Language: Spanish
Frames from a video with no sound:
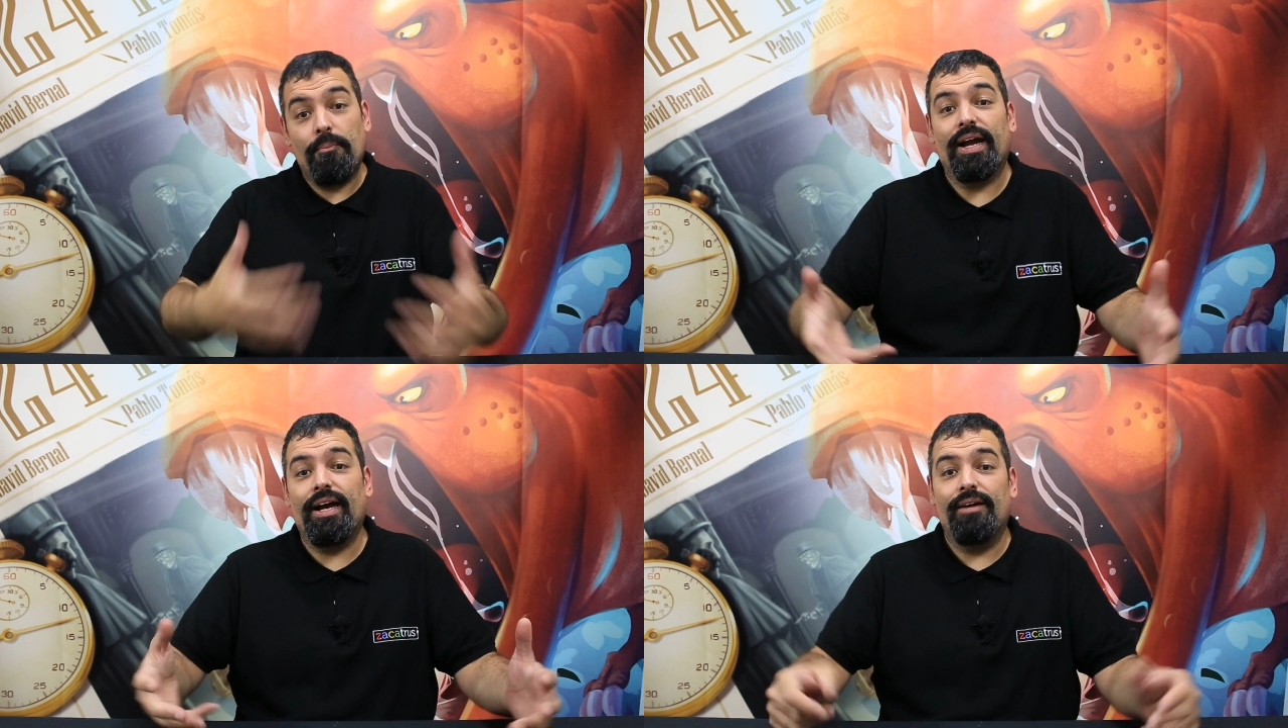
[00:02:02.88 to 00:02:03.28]

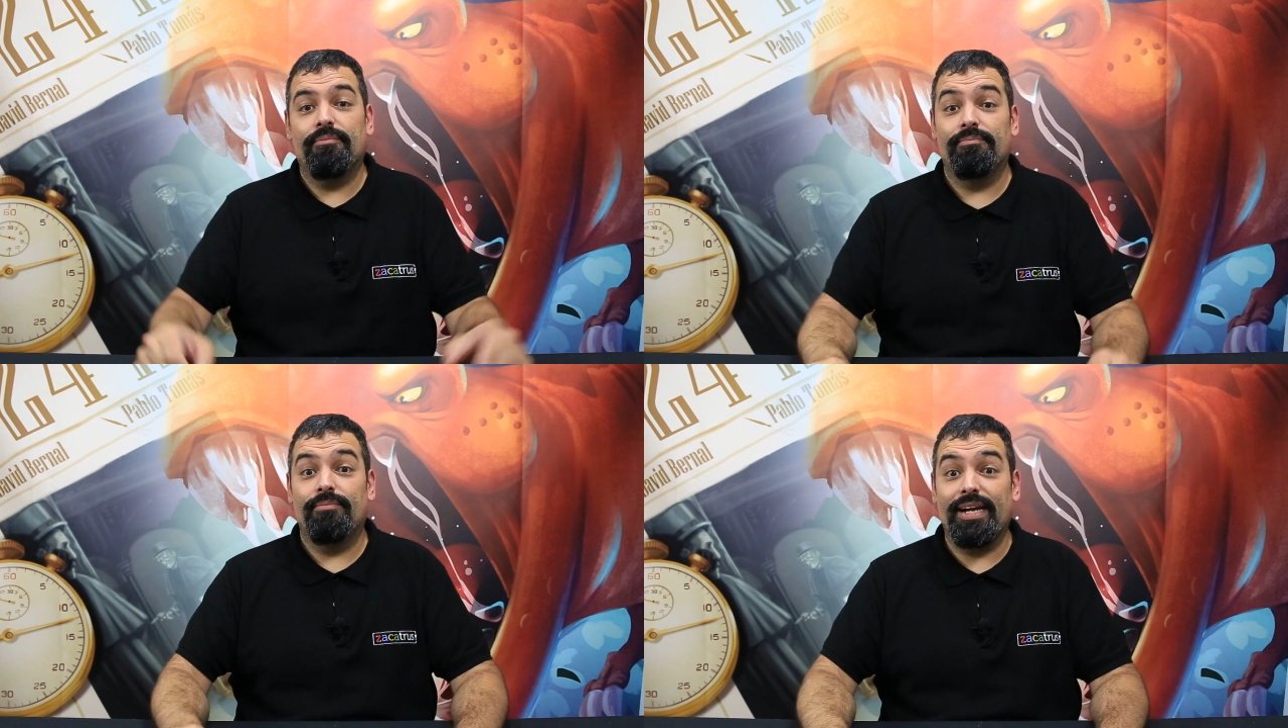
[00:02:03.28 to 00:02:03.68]
para
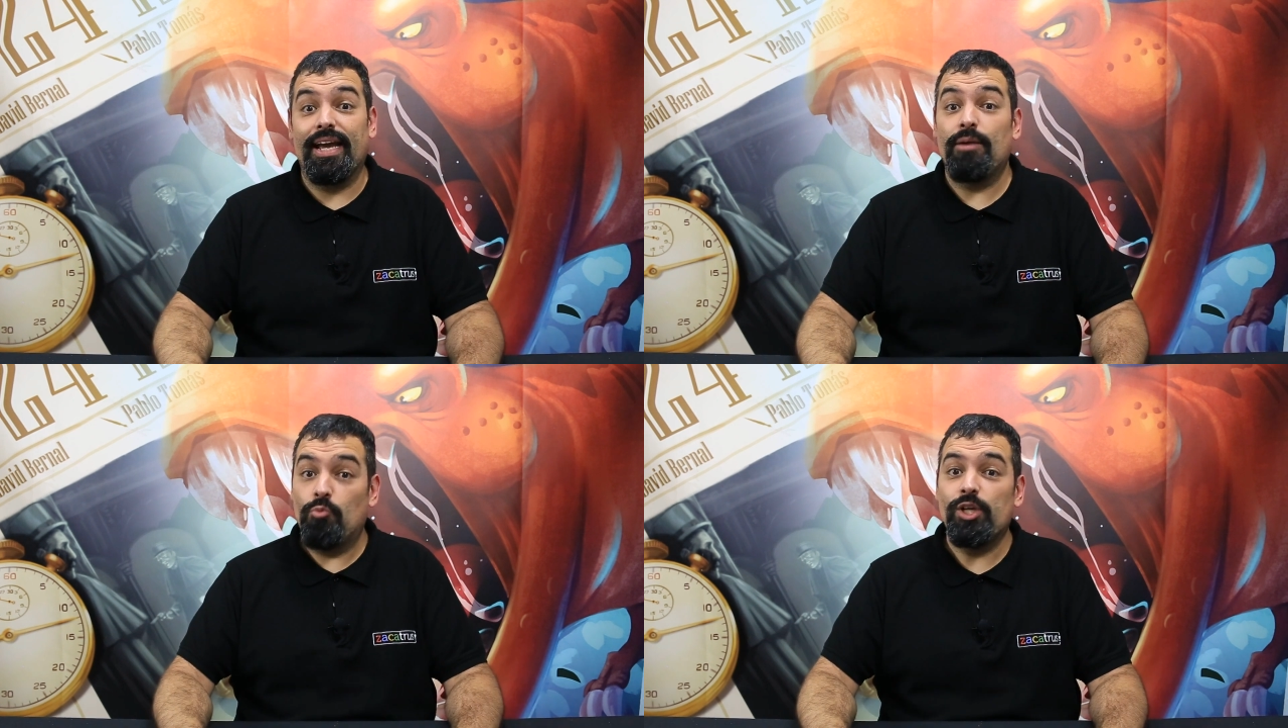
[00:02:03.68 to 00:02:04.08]

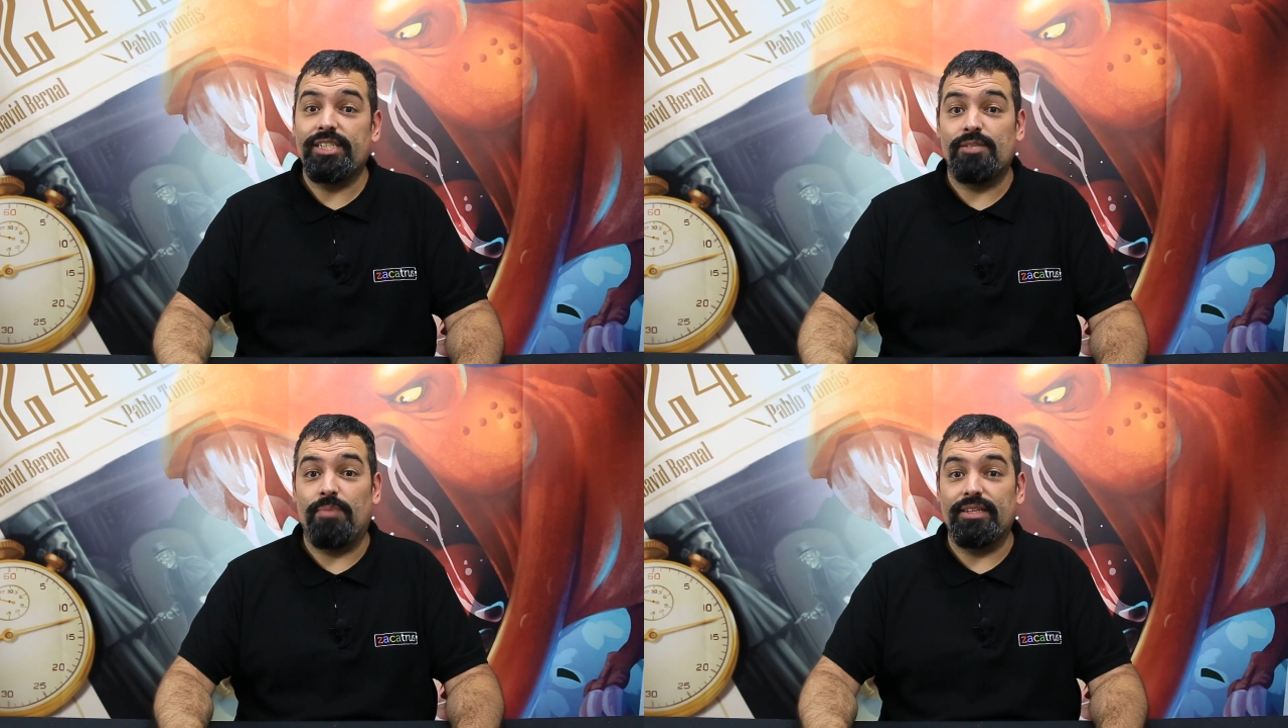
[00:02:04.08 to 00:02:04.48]
variar
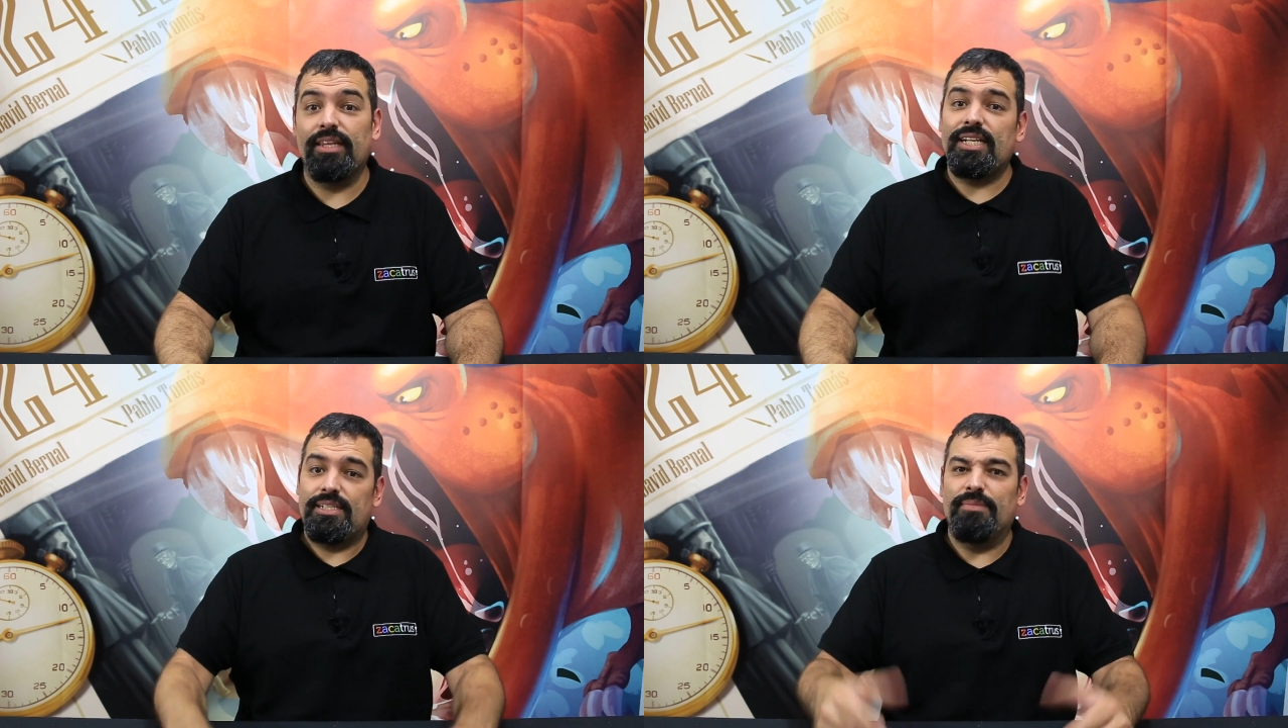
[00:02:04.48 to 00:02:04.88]
vuestras
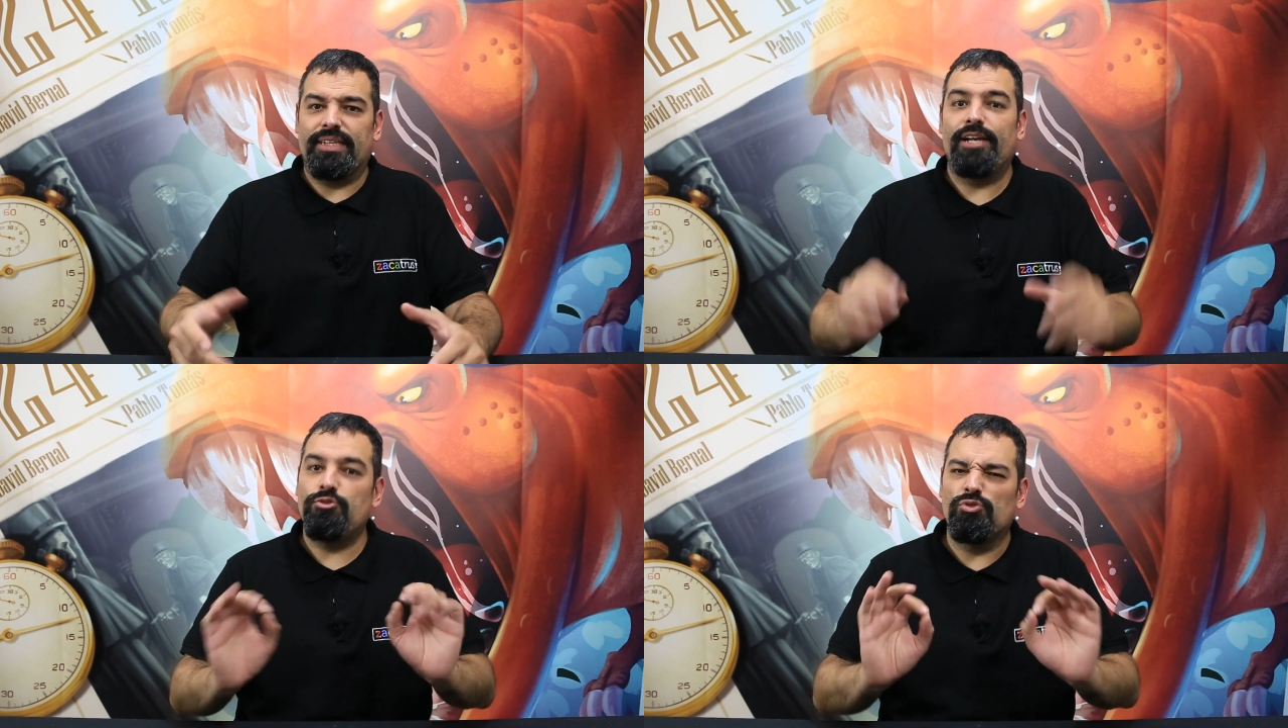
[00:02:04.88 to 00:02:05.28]
partidas y
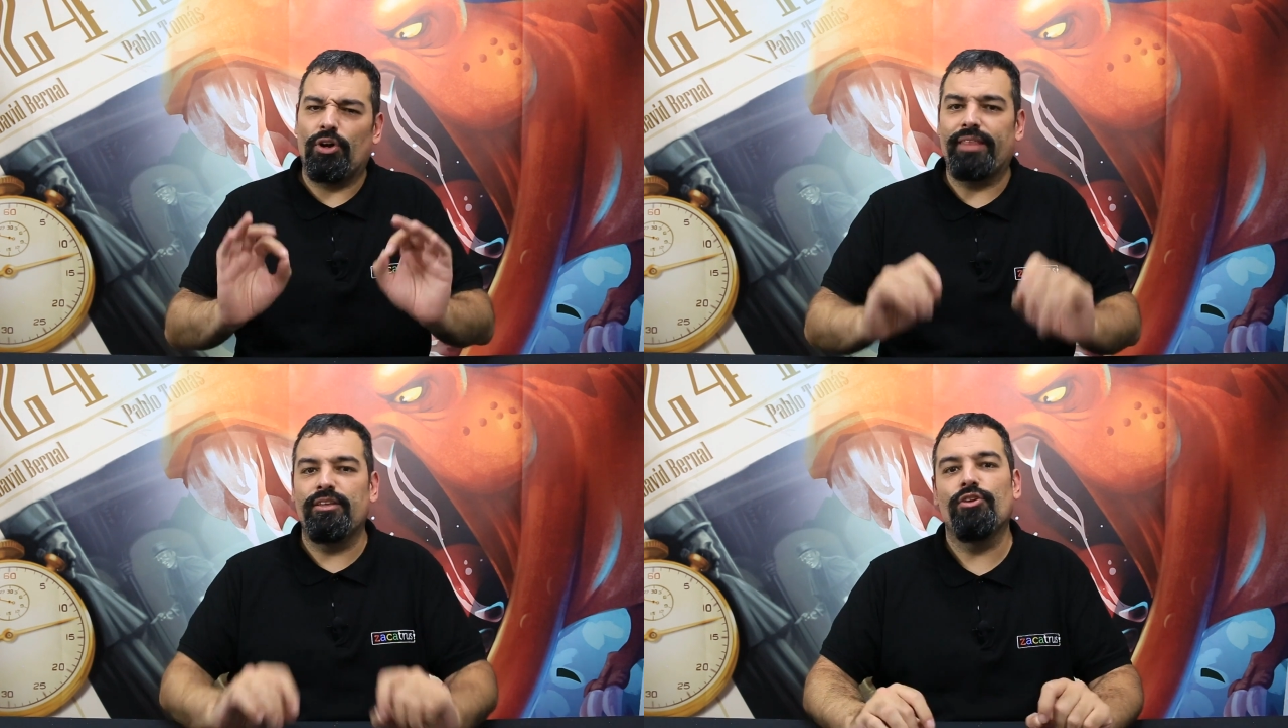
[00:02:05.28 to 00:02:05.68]
meterles un
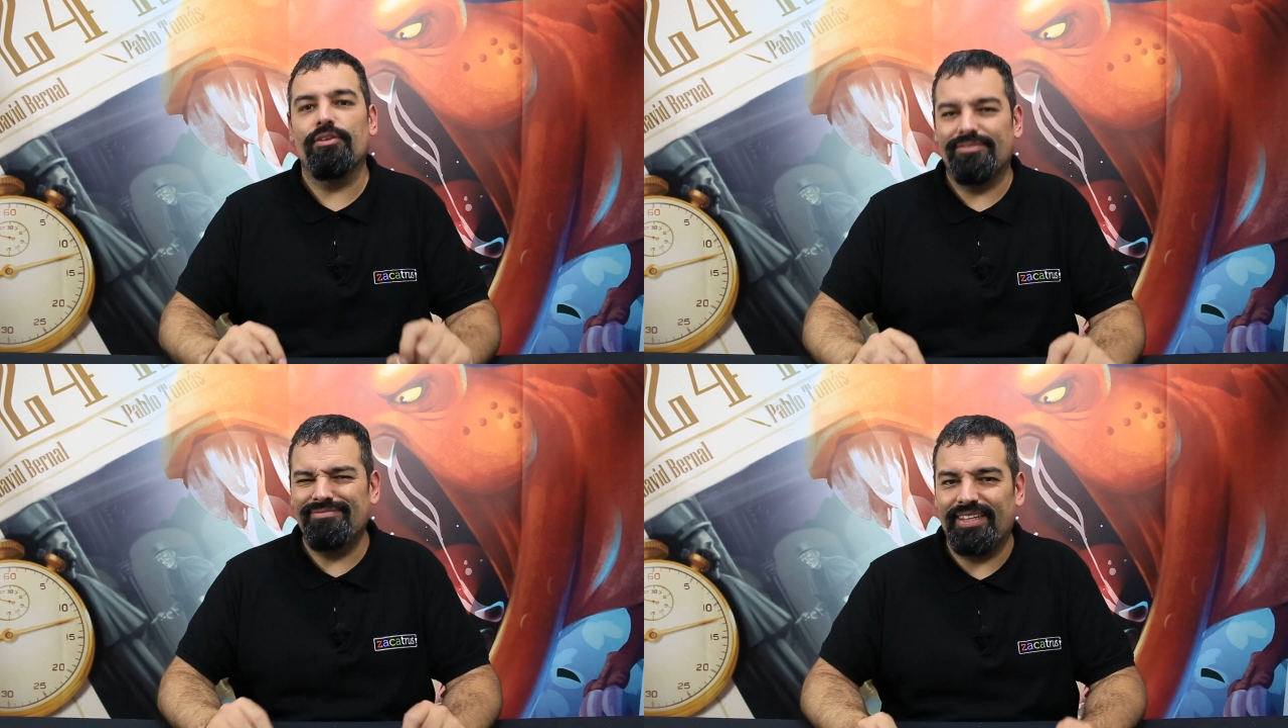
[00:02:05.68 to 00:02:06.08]

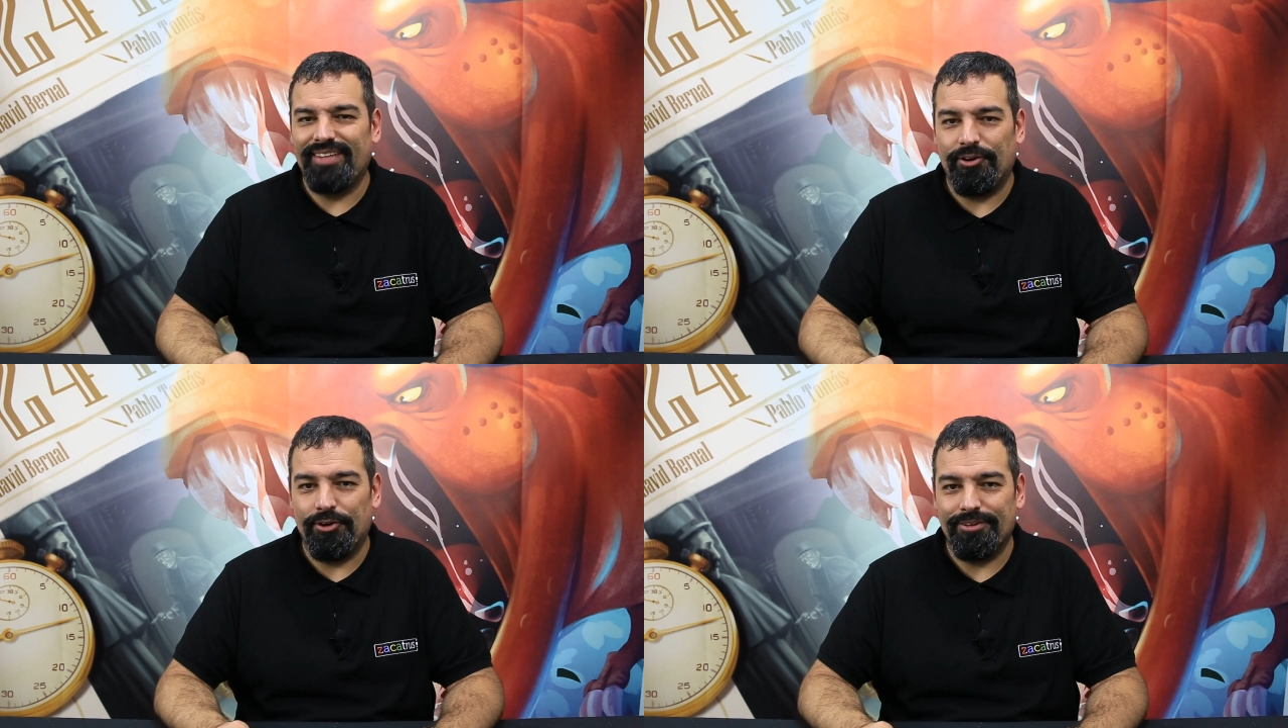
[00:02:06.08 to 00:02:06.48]
toquecito de
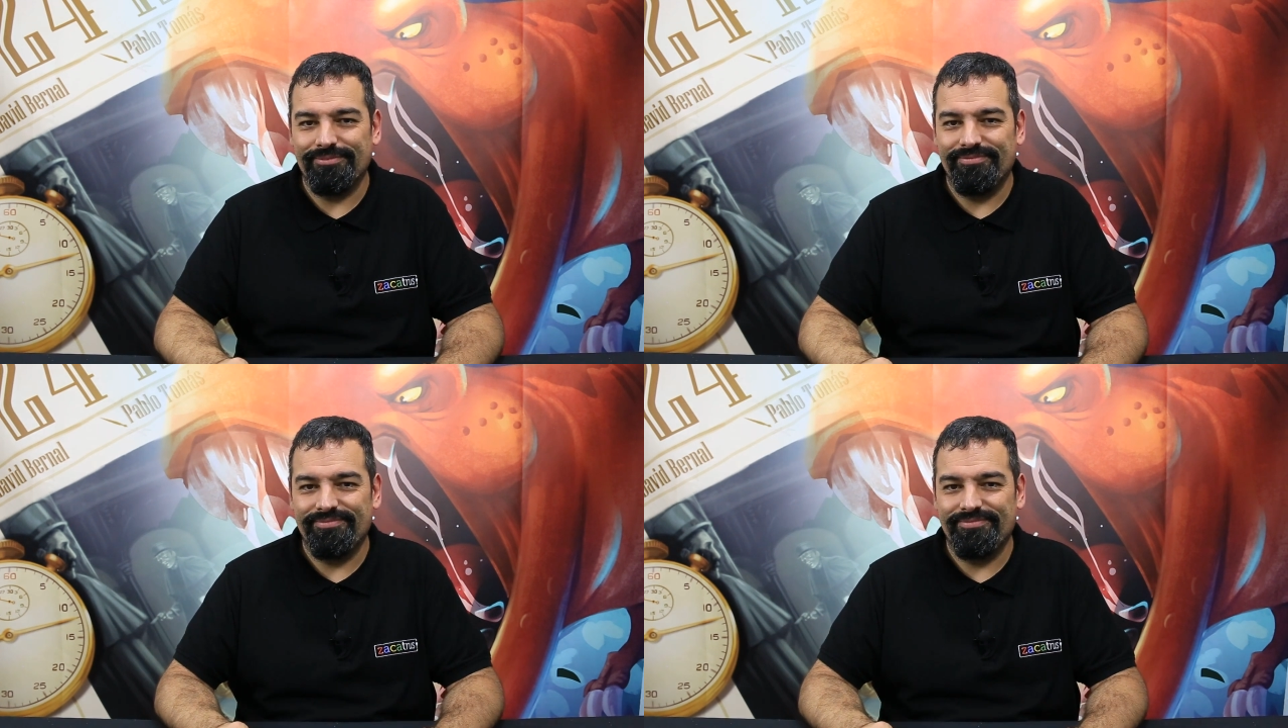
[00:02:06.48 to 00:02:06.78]
terror.